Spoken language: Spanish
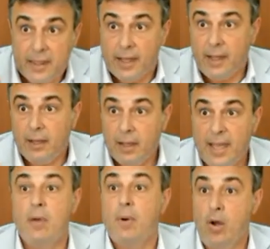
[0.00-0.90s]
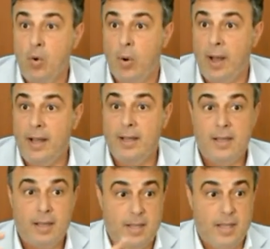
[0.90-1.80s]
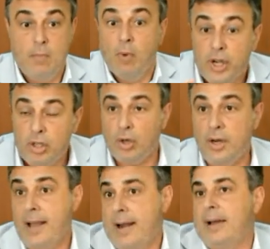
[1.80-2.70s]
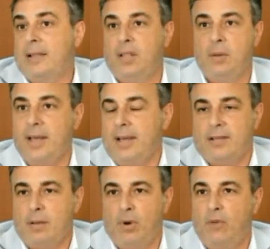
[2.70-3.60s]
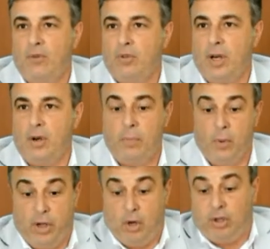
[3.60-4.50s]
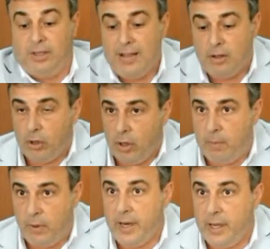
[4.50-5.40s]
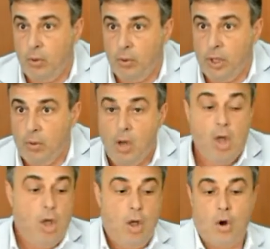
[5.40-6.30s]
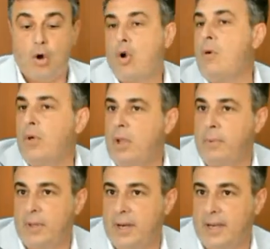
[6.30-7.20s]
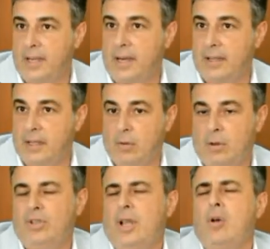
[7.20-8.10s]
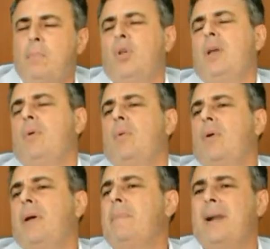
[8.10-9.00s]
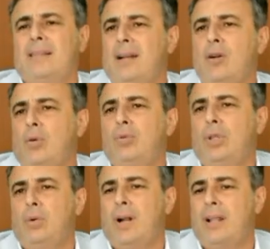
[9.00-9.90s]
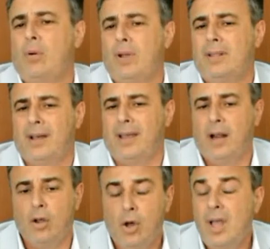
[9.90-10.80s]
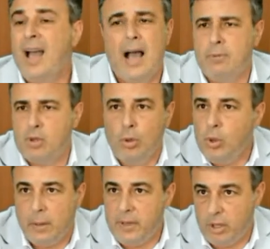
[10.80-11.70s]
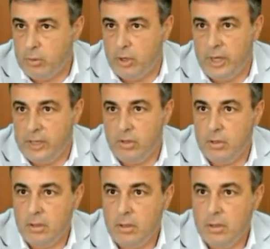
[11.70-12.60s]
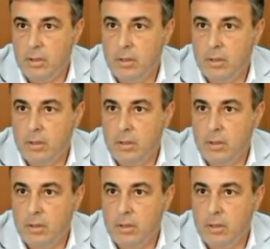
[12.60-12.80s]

mide, evalúa y monitorea la actividad que hacemos los funcionarios públicos, tanto del Poder Ejecutivo como del Poder Legislativo. O sea, no podemos volver para atrás con un Tribunal de Cuentas que es algo absolutamente obsoleto.